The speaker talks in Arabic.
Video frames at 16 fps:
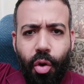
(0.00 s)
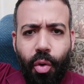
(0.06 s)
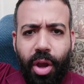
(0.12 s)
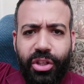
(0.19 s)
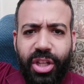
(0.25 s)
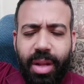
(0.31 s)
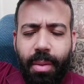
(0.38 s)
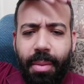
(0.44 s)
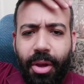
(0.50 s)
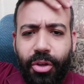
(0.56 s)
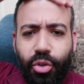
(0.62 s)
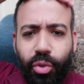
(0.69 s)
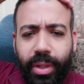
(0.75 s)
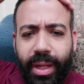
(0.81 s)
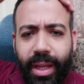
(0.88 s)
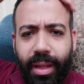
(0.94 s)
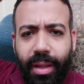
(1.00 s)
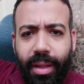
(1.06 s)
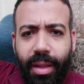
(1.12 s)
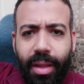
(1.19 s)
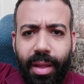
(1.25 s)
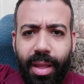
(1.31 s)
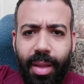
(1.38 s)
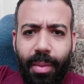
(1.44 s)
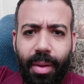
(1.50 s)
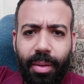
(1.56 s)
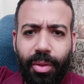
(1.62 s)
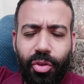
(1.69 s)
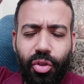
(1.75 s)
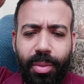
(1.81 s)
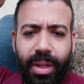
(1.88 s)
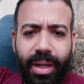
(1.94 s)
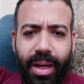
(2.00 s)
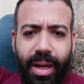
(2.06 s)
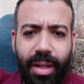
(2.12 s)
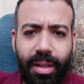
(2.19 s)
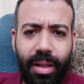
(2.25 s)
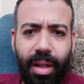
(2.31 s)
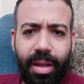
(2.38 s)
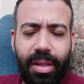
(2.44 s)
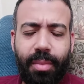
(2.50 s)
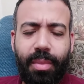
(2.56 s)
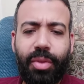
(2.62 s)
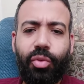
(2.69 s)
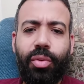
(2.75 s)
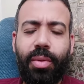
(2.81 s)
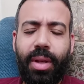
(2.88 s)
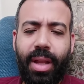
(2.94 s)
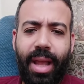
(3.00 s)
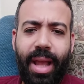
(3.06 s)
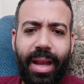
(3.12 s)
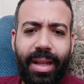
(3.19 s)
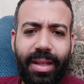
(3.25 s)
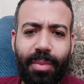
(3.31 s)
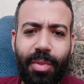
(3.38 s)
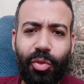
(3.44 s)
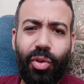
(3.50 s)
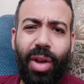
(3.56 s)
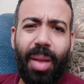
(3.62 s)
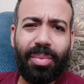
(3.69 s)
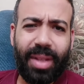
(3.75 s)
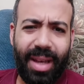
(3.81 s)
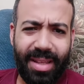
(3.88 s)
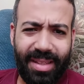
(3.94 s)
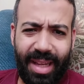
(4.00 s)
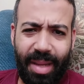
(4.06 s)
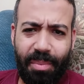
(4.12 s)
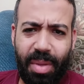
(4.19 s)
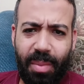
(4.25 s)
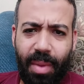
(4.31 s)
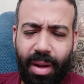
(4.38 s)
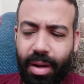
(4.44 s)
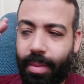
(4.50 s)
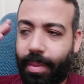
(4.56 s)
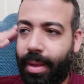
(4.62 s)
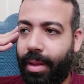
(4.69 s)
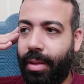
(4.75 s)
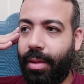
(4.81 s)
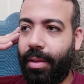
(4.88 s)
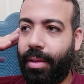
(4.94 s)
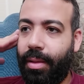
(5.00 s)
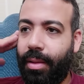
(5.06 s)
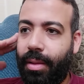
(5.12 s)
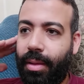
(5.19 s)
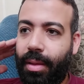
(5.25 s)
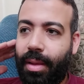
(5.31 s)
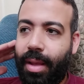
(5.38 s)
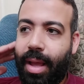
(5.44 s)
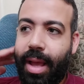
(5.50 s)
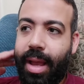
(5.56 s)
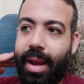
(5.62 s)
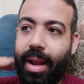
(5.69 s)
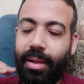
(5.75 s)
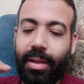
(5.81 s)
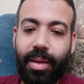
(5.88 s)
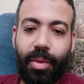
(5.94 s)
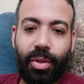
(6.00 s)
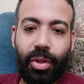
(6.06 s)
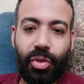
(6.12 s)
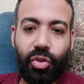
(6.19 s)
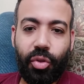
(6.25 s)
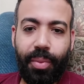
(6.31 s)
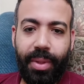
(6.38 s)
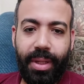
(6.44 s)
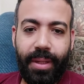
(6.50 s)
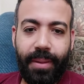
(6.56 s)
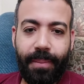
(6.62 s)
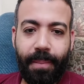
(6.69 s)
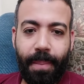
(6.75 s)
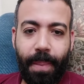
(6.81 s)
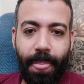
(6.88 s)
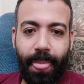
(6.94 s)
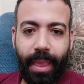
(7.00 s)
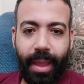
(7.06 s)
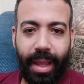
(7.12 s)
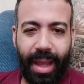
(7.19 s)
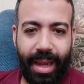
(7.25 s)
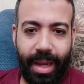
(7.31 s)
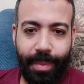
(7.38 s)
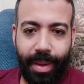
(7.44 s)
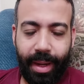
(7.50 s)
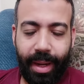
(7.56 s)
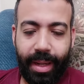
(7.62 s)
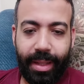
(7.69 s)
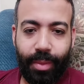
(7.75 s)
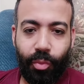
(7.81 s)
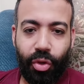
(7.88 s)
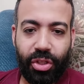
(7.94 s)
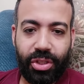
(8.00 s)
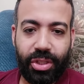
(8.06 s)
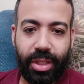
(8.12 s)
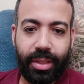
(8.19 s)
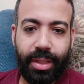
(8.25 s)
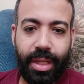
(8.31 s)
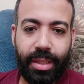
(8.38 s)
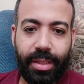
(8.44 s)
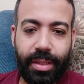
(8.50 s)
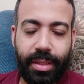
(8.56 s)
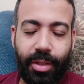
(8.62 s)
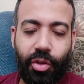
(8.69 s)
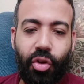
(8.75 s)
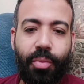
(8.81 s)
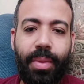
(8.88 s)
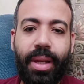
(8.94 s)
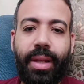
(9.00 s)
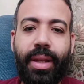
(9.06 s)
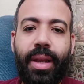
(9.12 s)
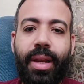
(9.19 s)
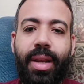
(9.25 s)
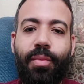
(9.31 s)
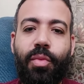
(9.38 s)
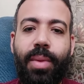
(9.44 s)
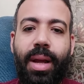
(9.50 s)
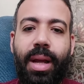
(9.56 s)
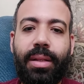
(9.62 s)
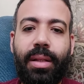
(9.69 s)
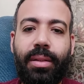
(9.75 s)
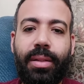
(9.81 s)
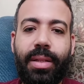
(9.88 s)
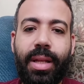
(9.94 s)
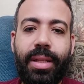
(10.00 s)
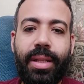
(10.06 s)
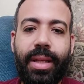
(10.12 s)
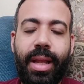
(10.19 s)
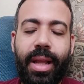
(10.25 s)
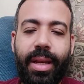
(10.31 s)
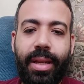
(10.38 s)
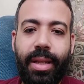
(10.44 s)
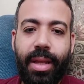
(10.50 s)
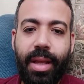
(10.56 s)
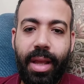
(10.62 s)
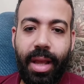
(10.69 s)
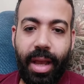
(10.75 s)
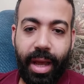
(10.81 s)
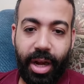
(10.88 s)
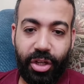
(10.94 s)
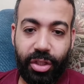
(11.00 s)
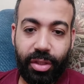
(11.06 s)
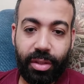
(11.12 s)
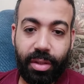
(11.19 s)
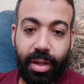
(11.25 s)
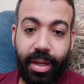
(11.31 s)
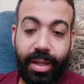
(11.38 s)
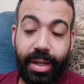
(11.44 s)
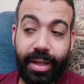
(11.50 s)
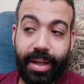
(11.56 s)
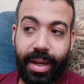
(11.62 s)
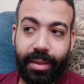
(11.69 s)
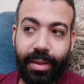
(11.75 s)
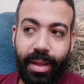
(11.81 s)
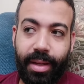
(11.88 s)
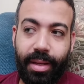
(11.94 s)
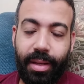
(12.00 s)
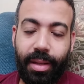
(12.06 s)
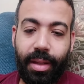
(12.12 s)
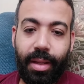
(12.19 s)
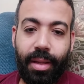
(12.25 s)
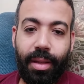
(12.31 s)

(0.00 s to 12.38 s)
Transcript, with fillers: هو عشان امام عاشور جه يبقى رمضان صبحي يرجع النادي الاهلي طب ما تقول الاهلي طب ما تقول عبد الله سعيد بالمره بقى قال لك ده رمضان صبحي غالبا كده موسط ناس ان هم يتكلموا مع اداره النادي الاهلي علشان الراجل يرجع تاني